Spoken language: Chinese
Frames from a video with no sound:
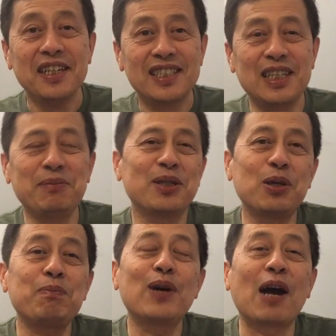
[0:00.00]
习近平
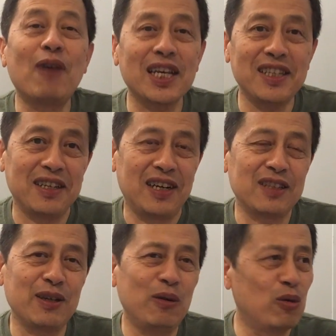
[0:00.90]
都不敢妄议
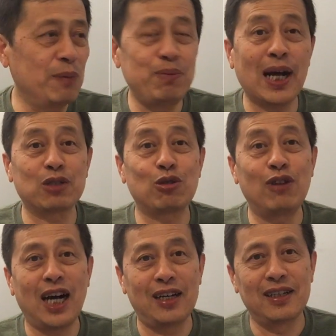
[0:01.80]
对吧？我们不敢说
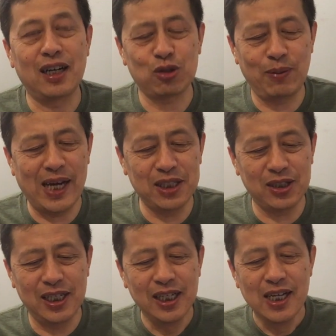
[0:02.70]
话说白了
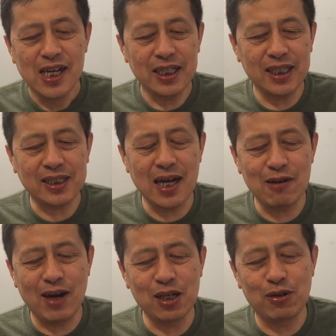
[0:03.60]
就。第三
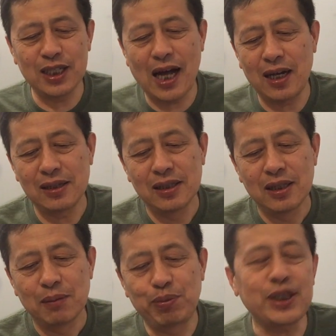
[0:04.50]
个网友回答
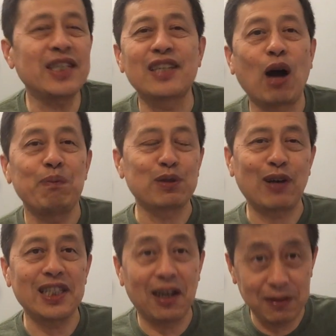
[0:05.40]
不信谣不
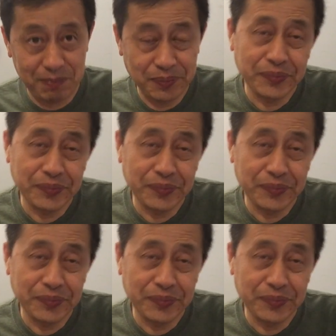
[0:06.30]
传谣，